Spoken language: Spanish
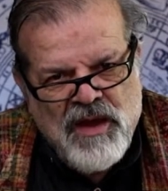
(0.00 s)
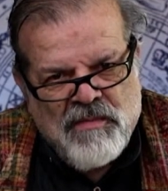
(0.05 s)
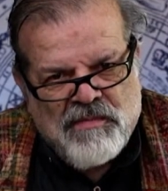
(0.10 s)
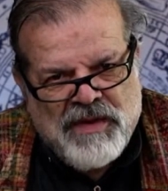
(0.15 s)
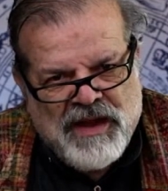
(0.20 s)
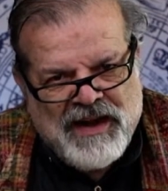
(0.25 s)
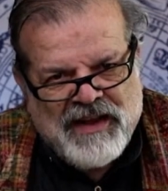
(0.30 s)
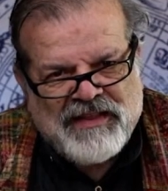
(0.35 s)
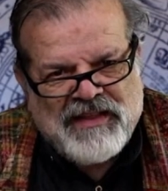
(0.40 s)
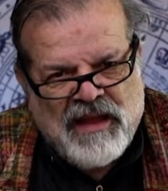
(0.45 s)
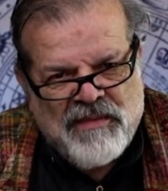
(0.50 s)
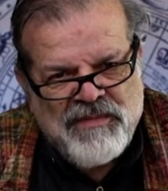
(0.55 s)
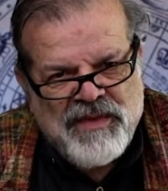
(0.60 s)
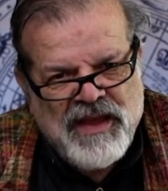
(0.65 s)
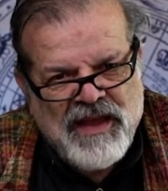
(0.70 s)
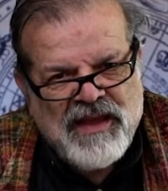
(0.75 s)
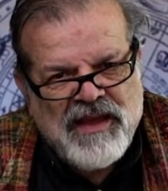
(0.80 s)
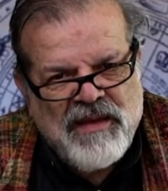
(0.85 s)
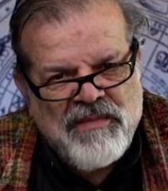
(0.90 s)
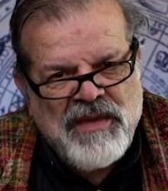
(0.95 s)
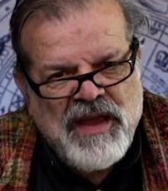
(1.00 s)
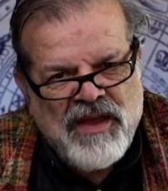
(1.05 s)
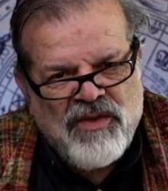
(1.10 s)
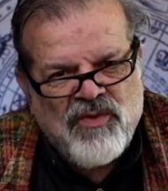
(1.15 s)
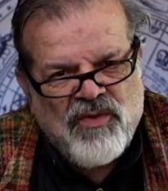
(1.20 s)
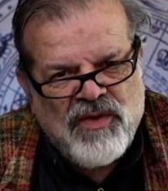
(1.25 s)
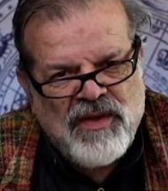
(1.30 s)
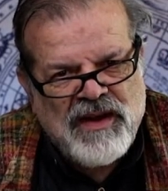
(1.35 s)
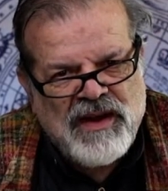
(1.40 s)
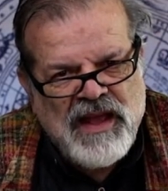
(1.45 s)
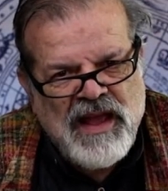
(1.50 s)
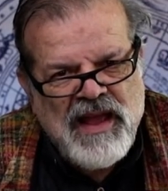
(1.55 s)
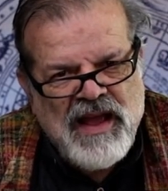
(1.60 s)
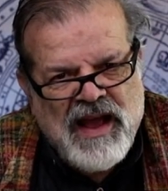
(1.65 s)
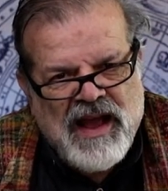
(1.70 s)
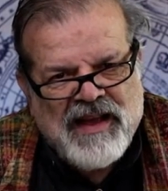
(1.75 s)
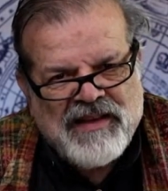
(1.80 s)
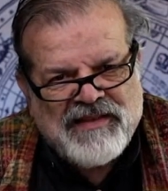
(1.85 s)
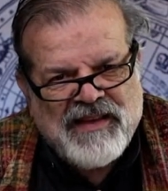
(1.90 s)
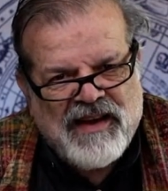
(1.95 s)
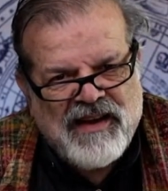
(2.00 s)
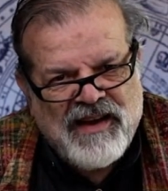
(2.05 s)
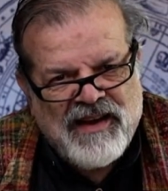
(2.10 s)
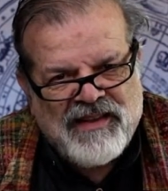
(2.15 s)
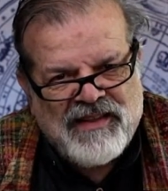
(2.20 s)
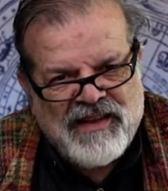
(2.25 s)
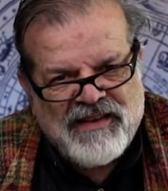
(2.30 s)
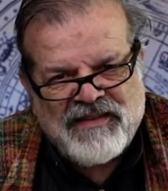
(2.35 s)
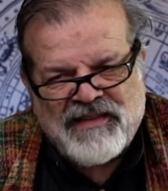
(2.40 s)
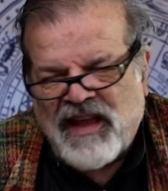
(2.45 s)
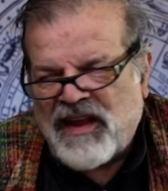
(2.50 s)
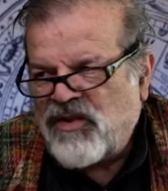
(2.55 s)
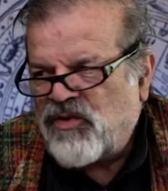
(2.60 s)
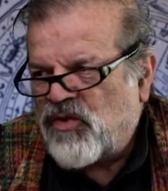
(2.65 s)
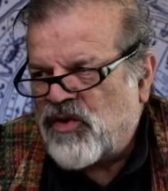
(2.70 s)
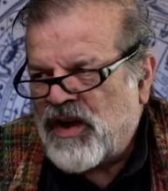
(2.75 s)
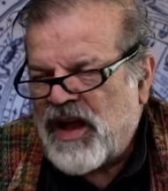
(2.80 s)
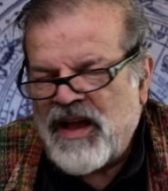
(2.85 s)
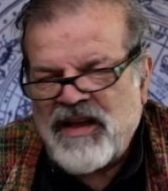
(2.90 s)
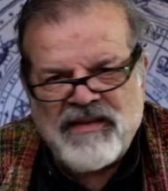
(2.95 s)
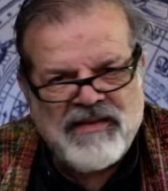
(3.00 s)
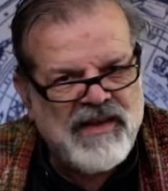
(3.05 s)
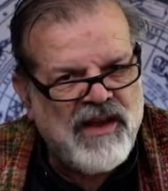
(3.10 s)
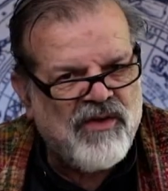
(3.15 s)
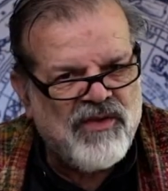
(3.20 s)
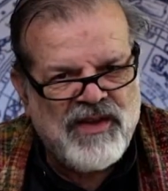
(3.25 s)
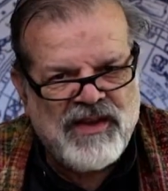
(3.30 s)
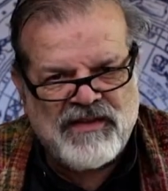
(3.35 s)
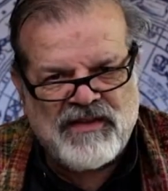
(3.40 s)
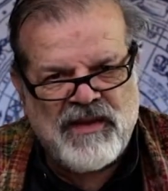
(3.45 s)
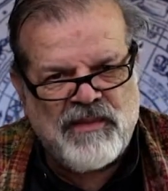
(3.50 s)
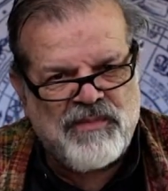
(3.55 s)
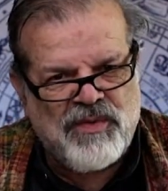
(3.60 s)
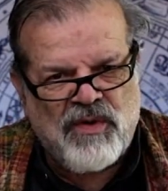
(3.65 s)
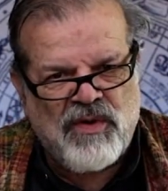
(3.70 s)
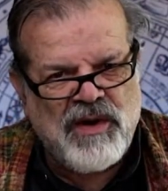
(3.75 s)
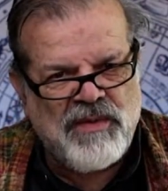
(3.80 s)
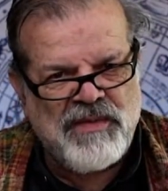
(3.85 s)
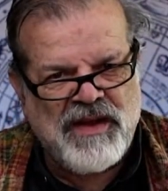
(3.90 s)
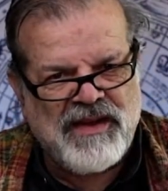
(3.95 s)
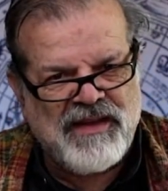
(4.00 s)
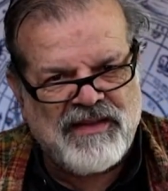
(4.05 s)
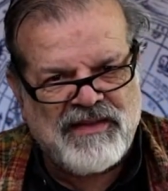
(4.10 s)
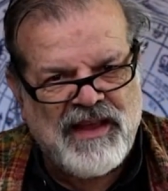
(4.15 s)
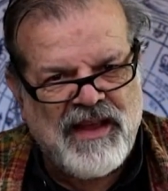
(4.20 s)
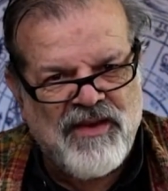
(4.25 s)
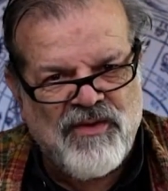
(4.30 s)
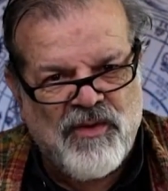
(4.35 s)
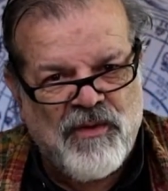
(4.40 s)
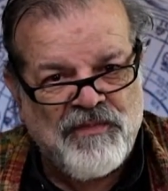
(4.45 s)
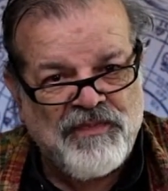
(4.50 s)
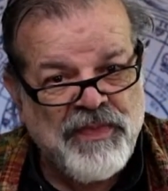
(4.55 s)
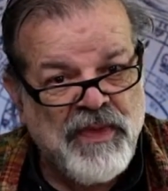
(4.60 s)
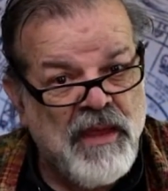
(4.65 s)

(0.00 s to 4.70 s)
para también que me ayuden a salir de esta ignorancia o de este problema que tengo.